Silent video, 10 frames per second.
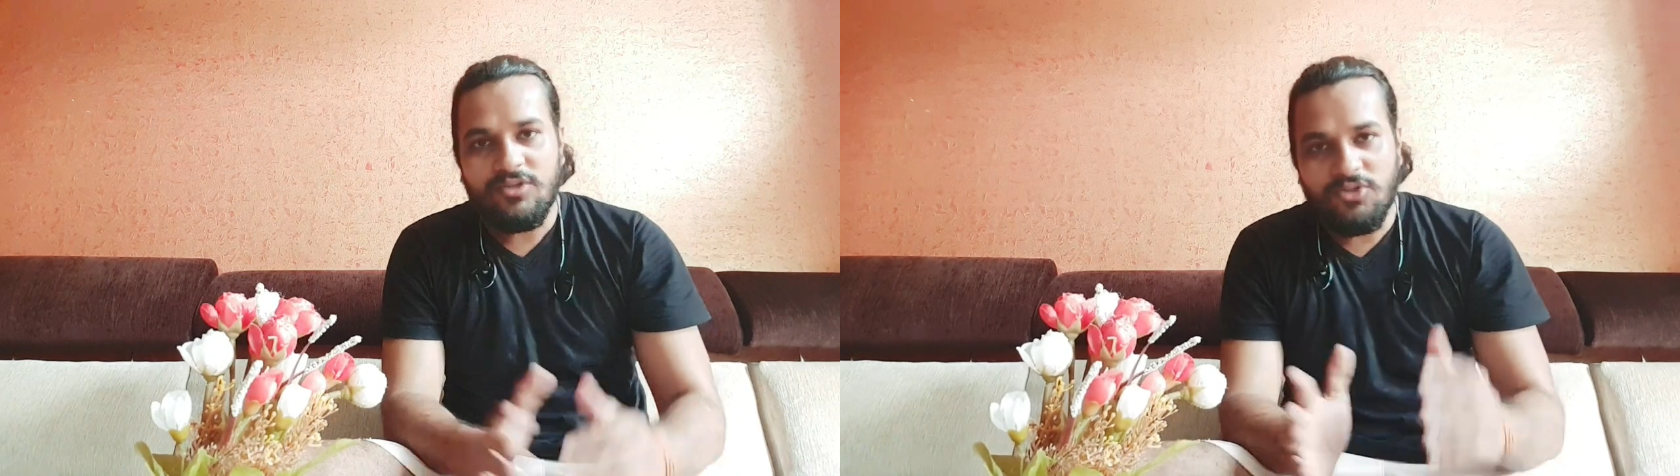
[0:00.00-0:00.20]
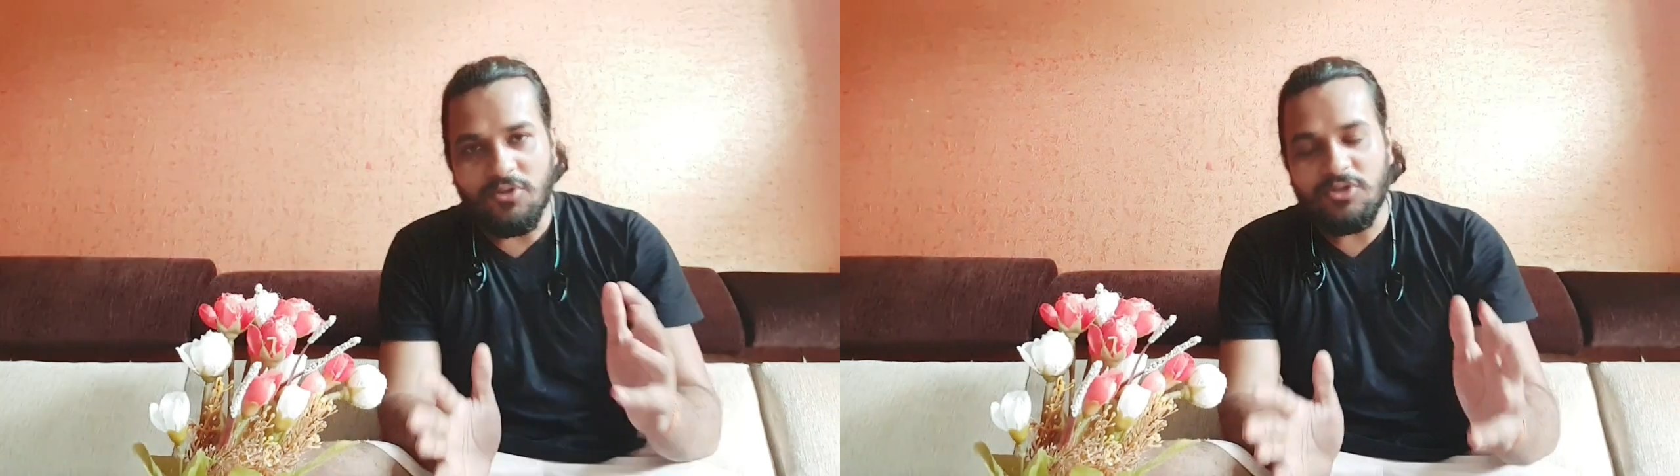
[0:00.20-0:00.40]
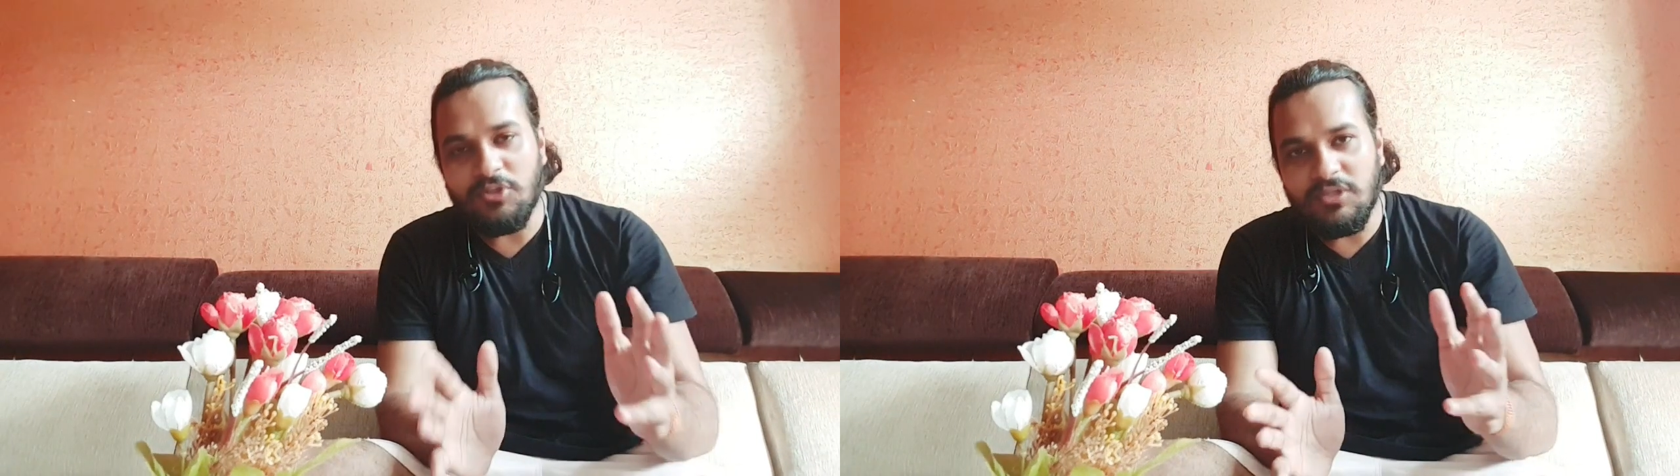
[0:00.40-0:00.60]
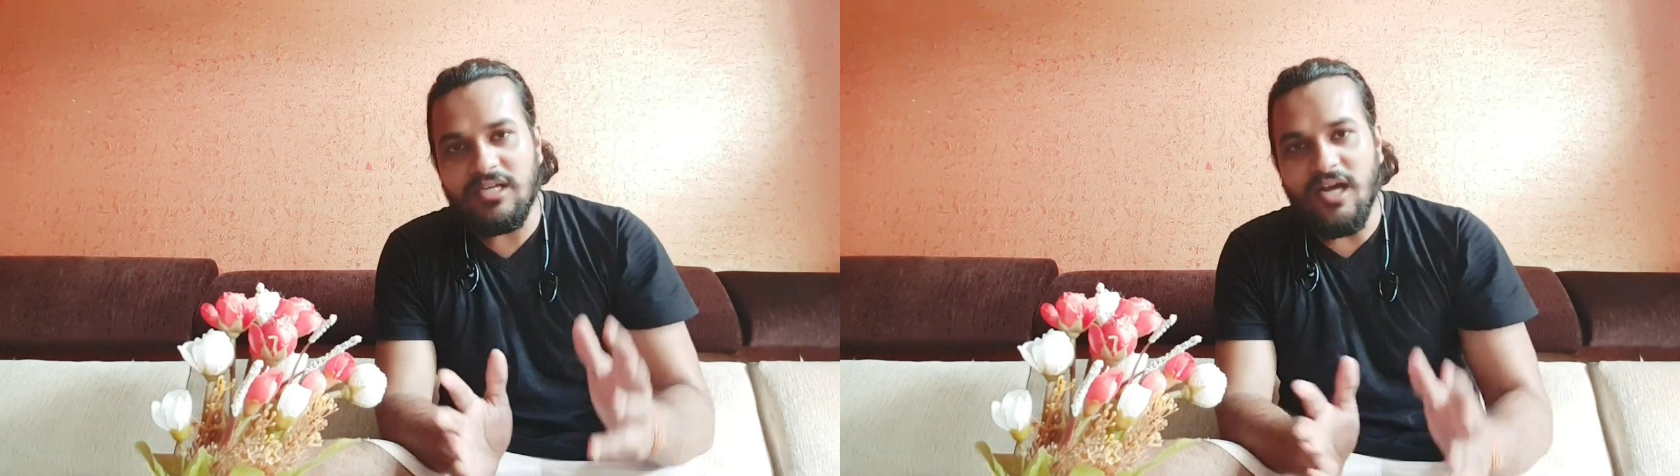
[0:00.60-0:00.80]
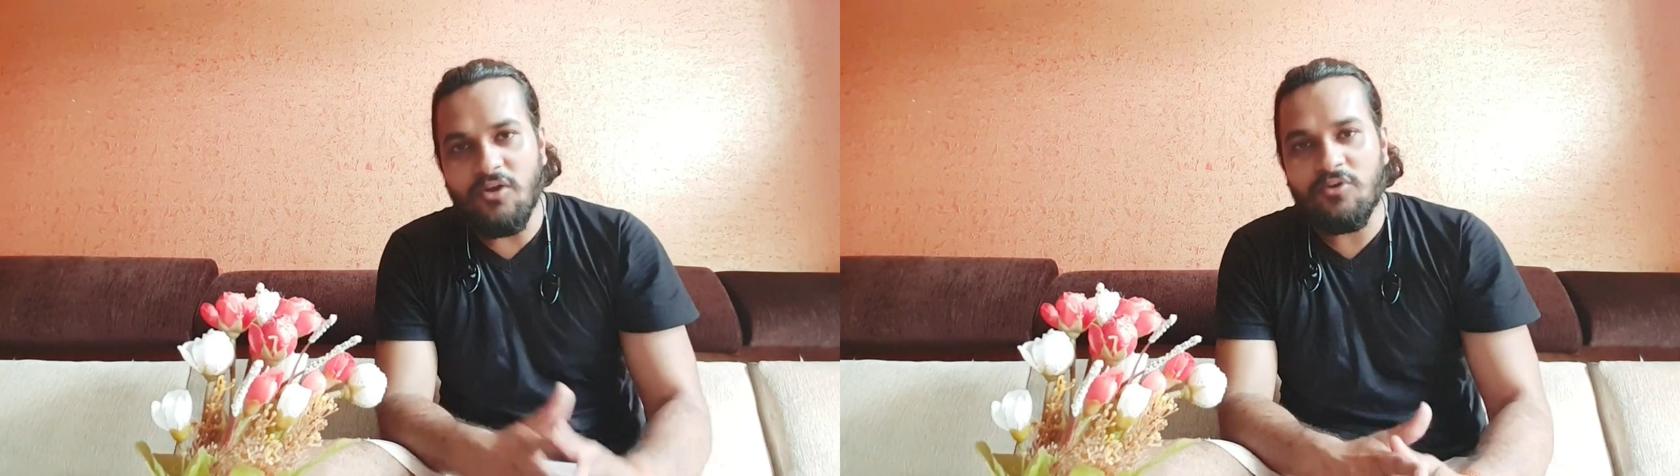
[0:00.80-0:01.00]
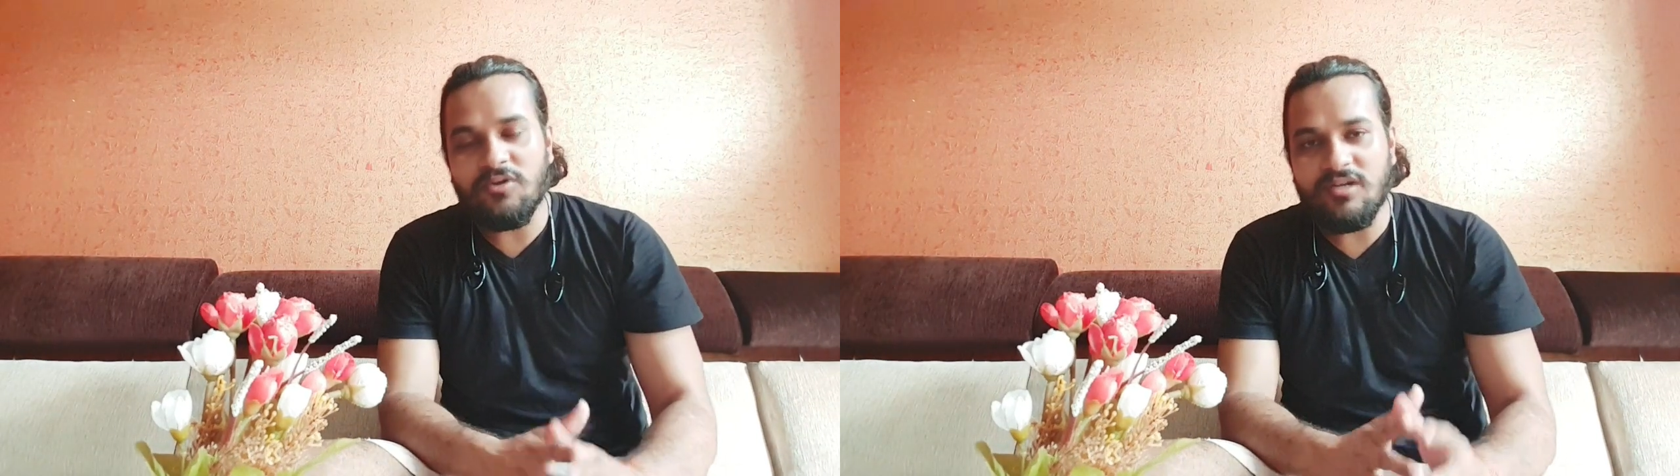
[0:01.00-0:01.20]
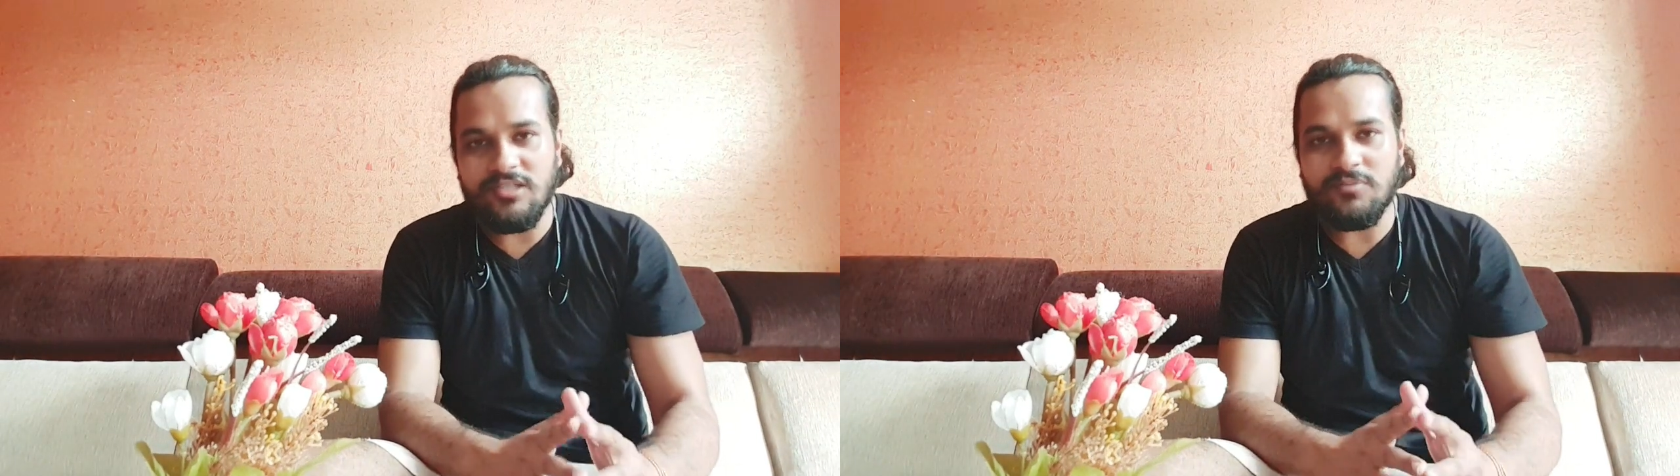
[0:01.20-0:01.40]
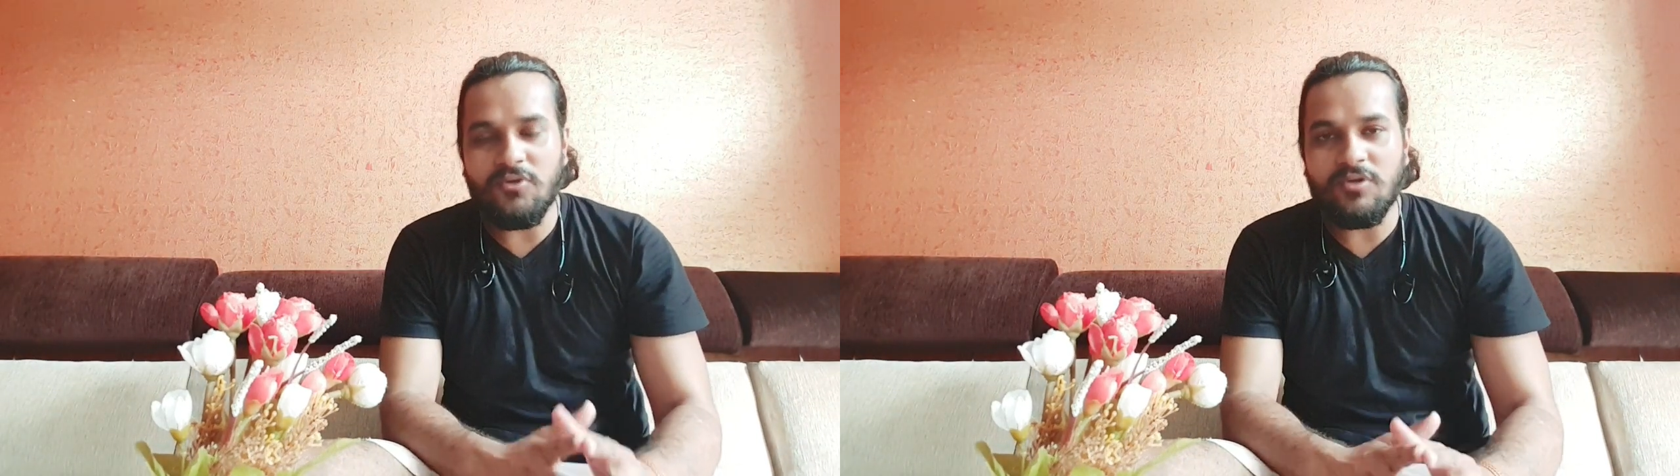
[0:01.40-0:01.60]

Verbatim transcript: छोटे छोटे गाँव और कस्बों